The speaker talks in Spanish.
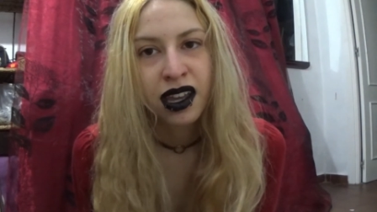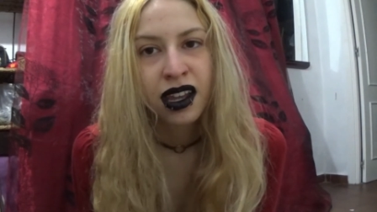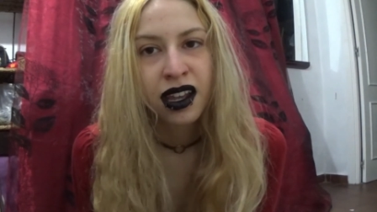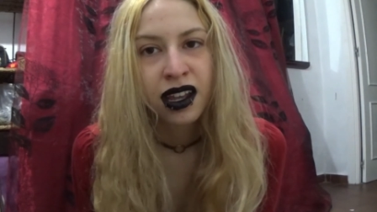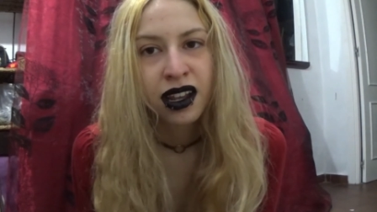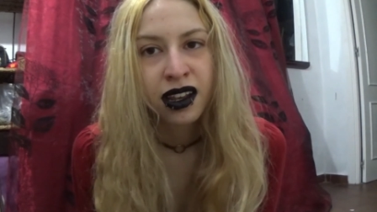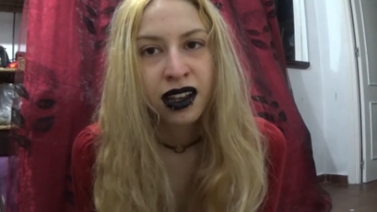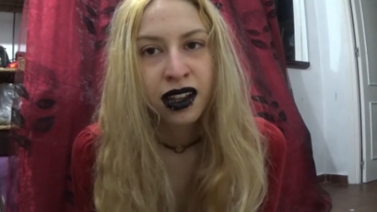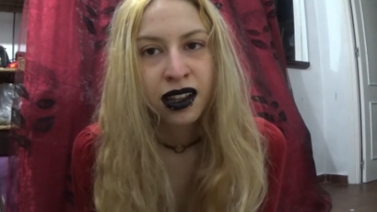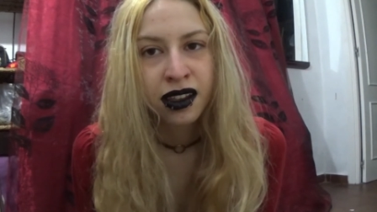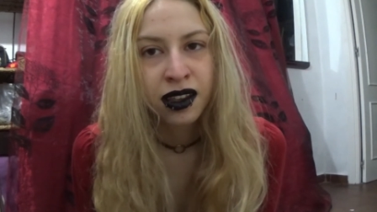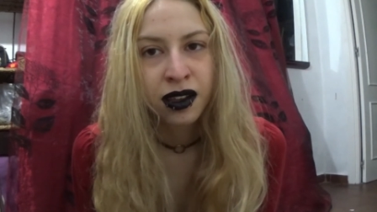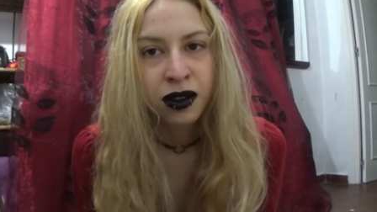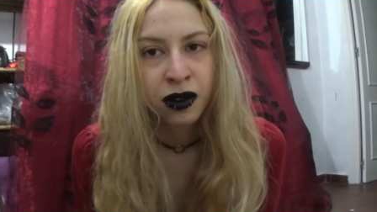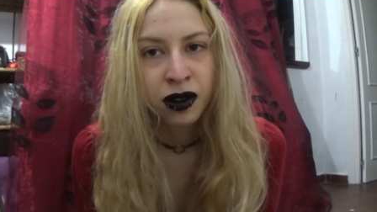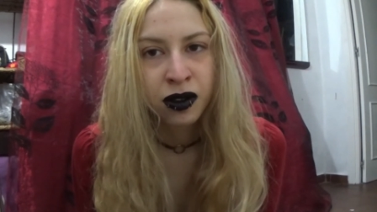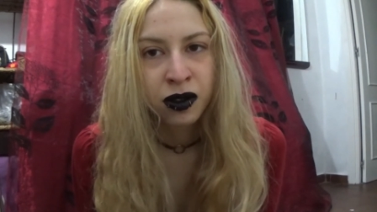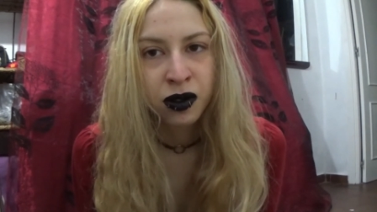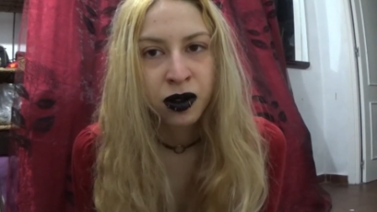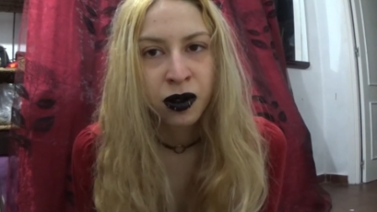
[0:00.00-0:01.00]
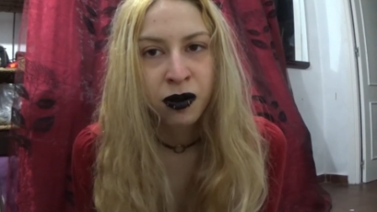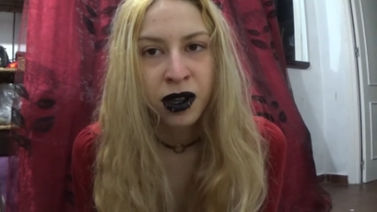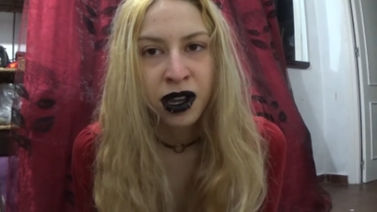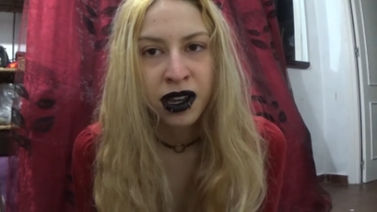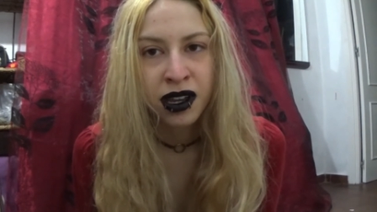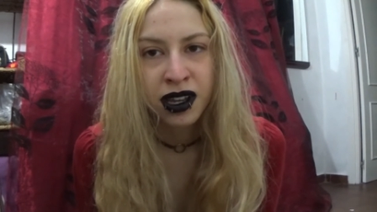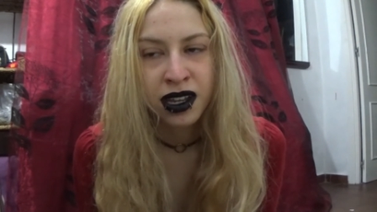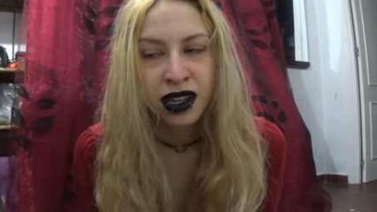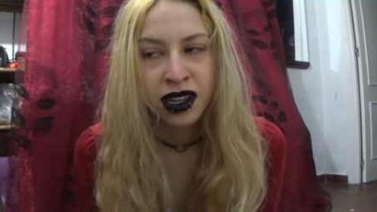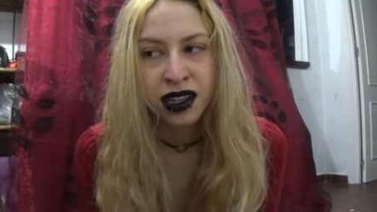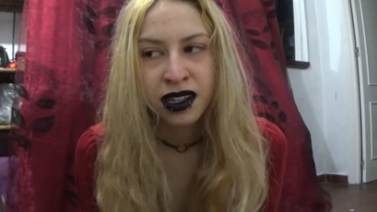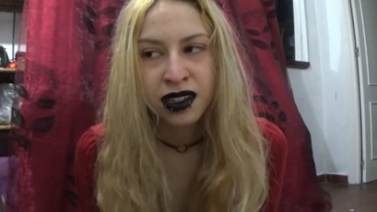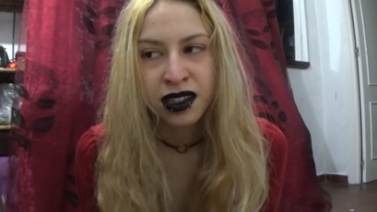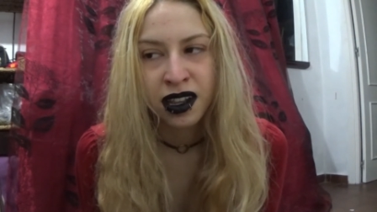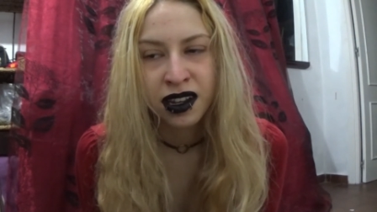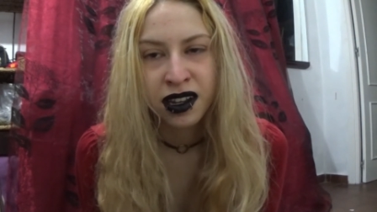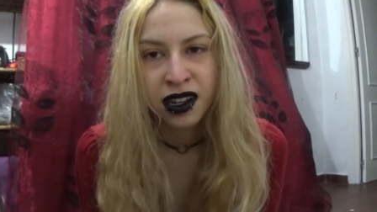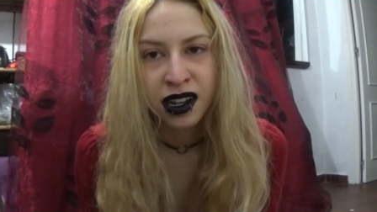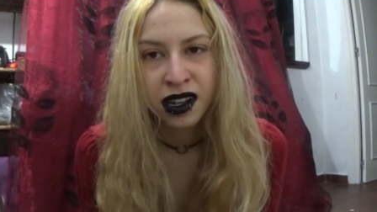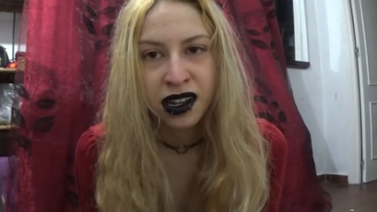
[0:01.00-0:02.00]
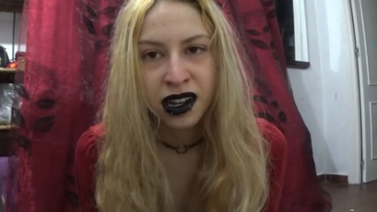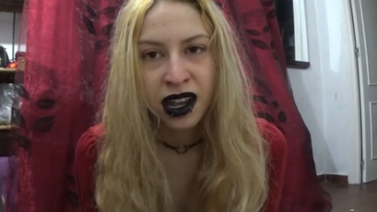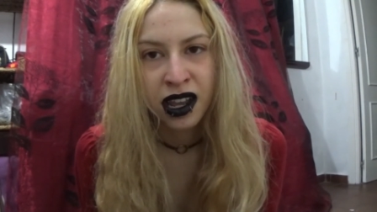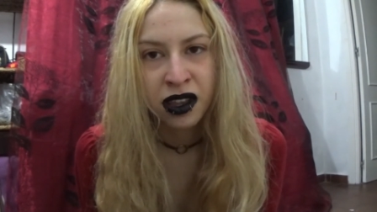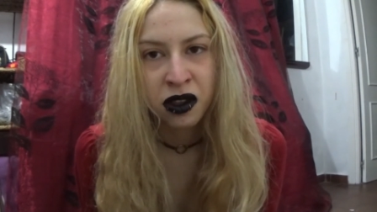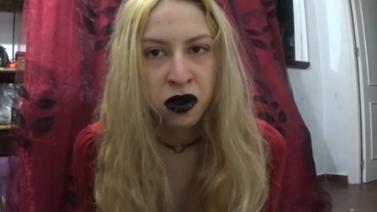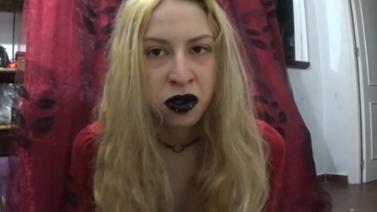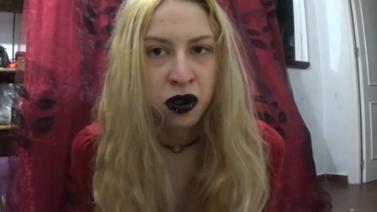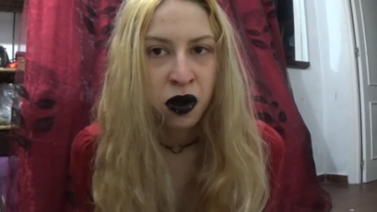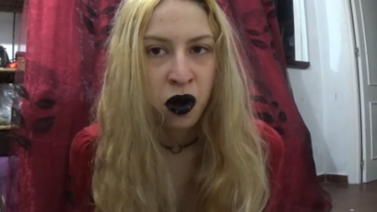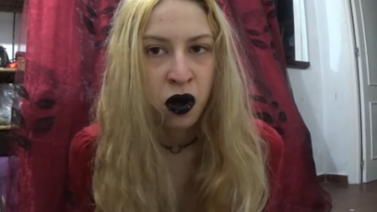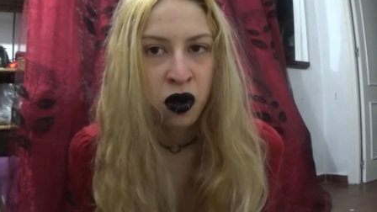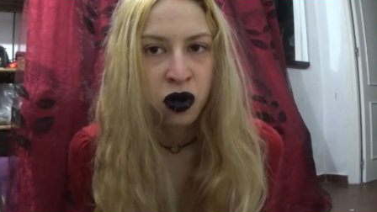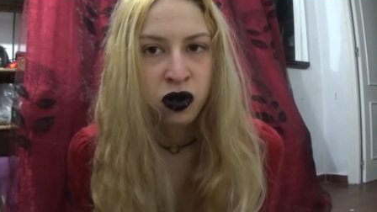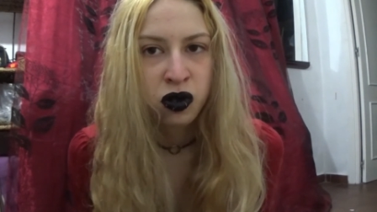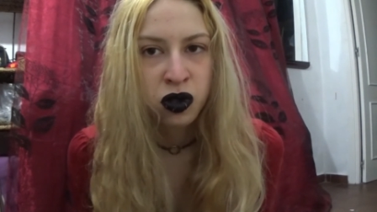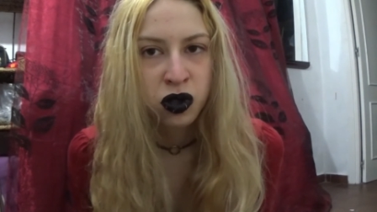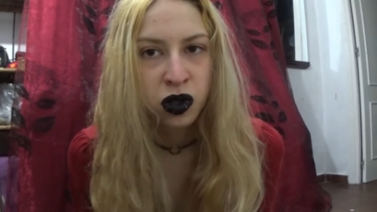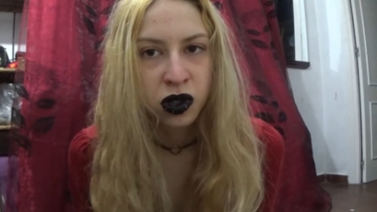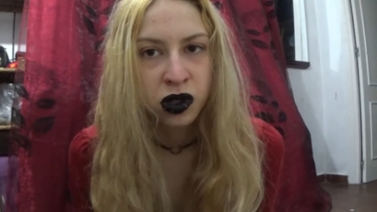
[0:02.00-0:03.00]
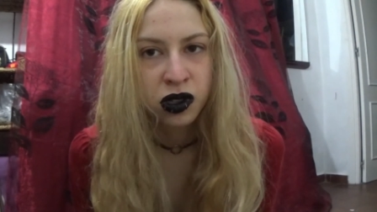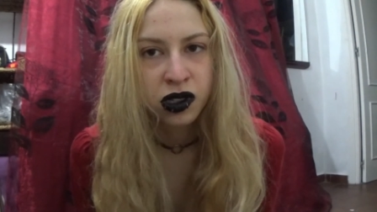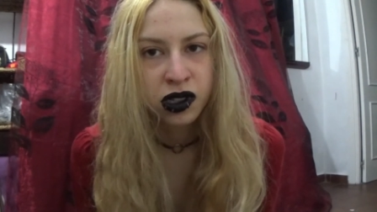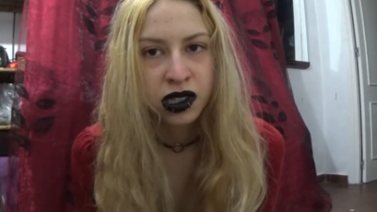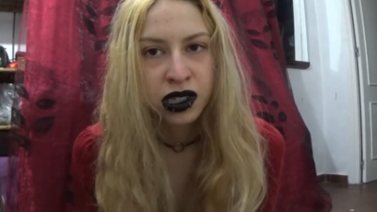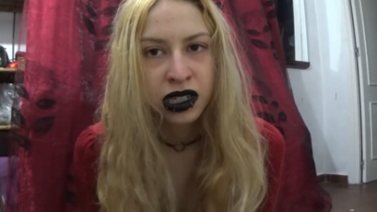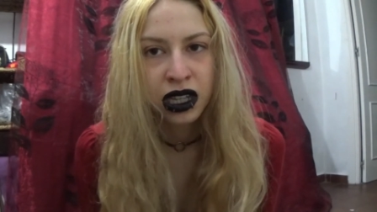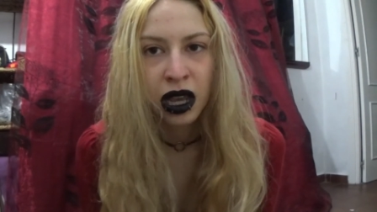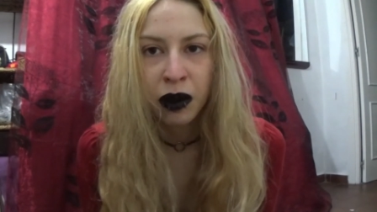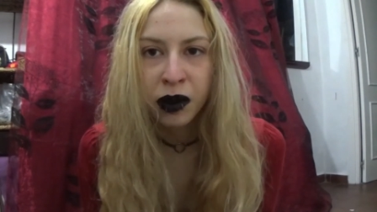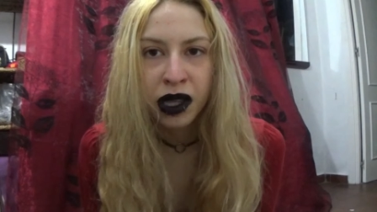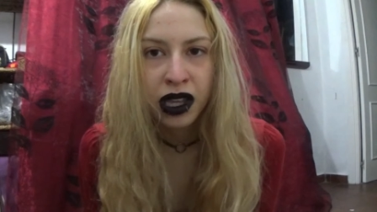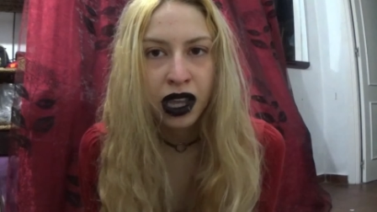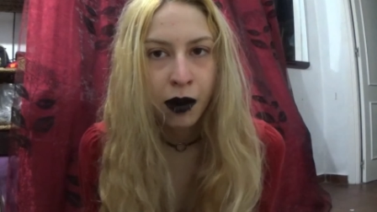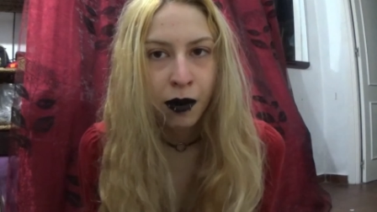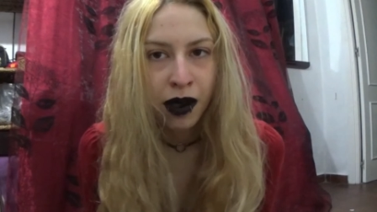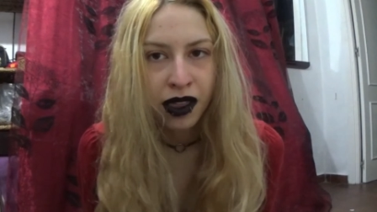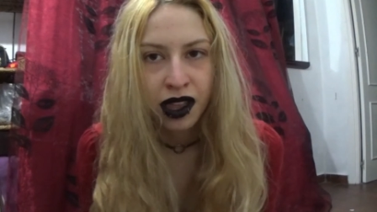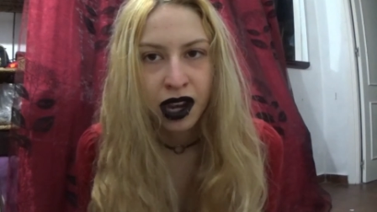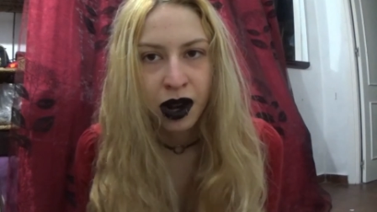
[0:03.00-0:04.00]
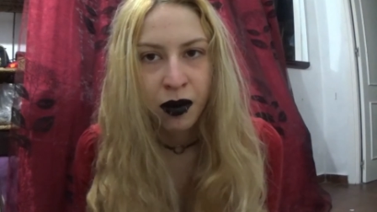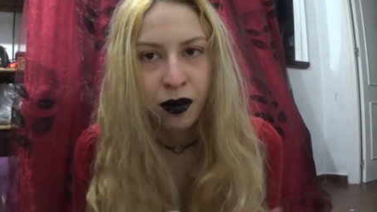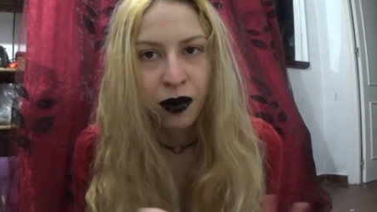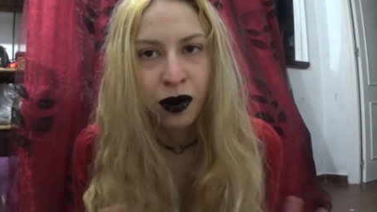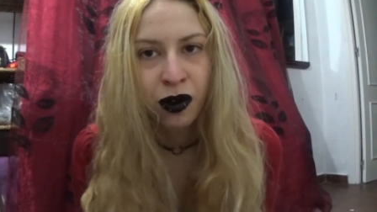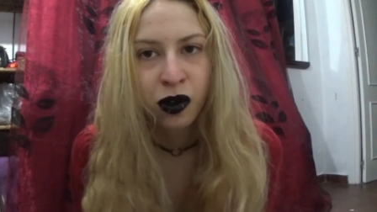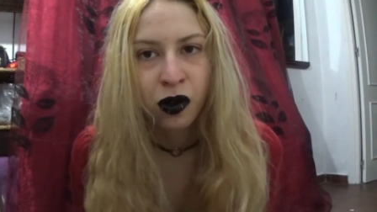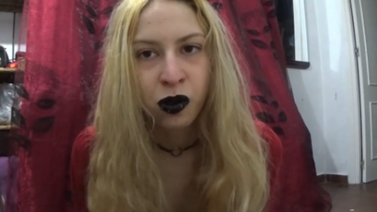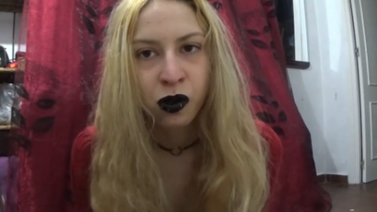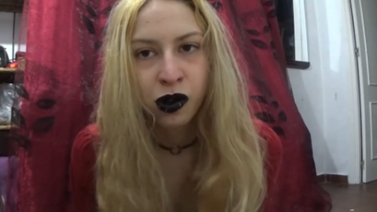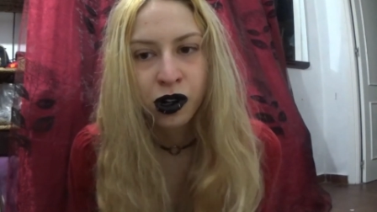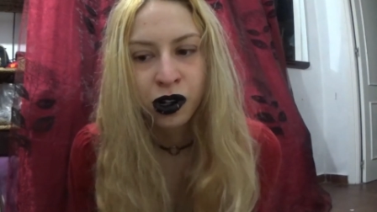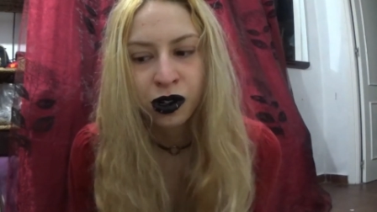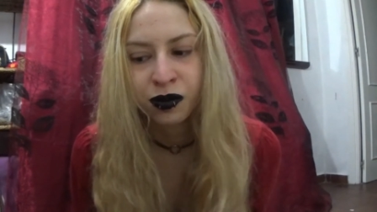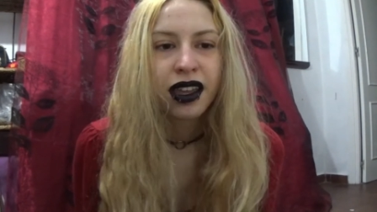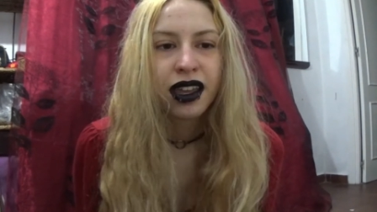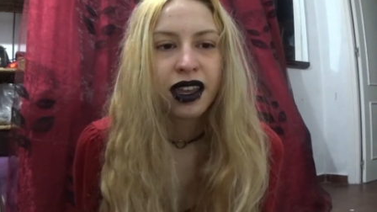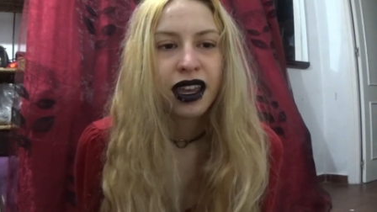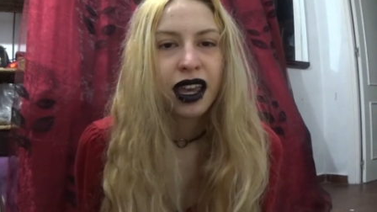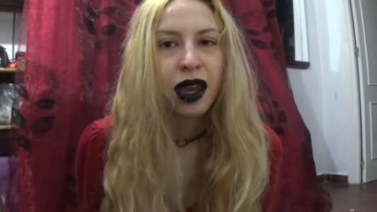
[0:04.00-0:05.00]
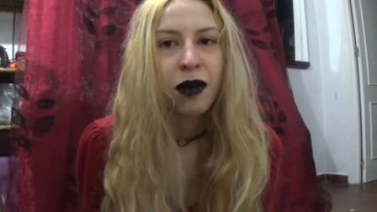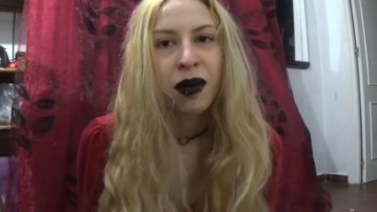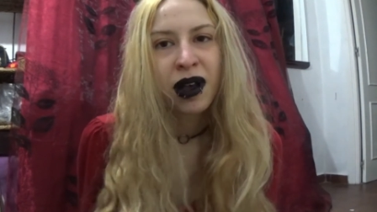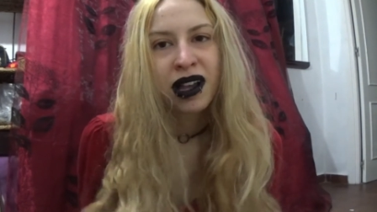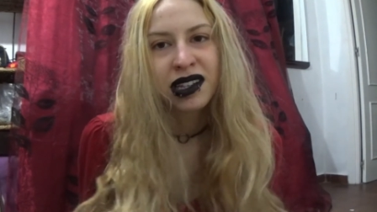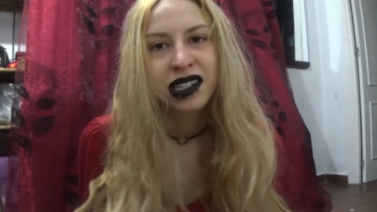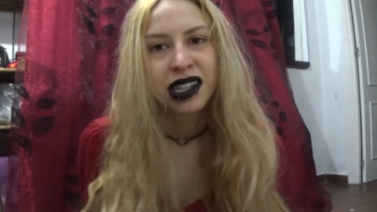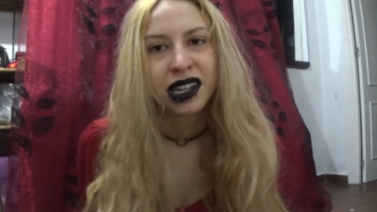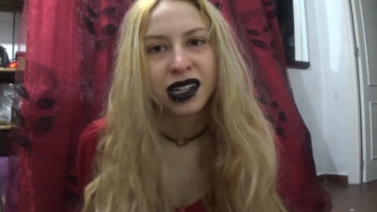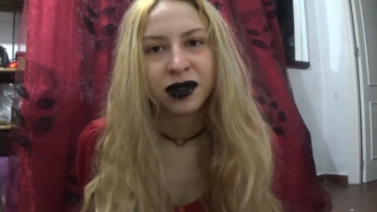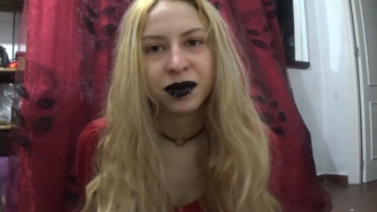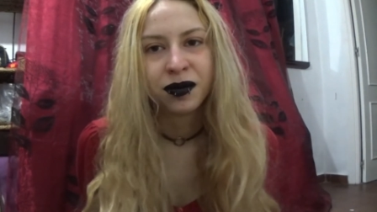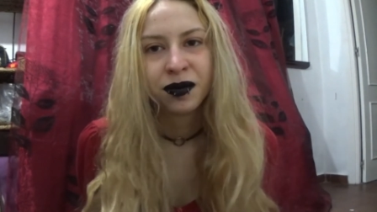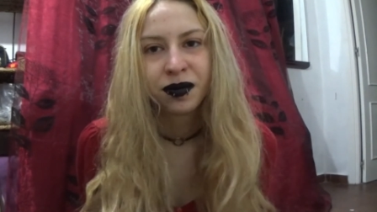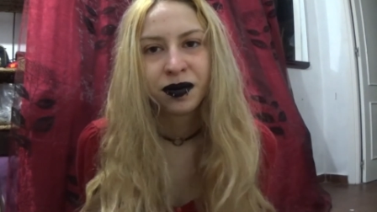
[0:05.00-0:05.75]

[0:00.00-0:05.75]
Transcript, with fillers: le dijo a su novia que estarían ellos dos juntos y a mí que me dieran por culo. ¿Qué pasa?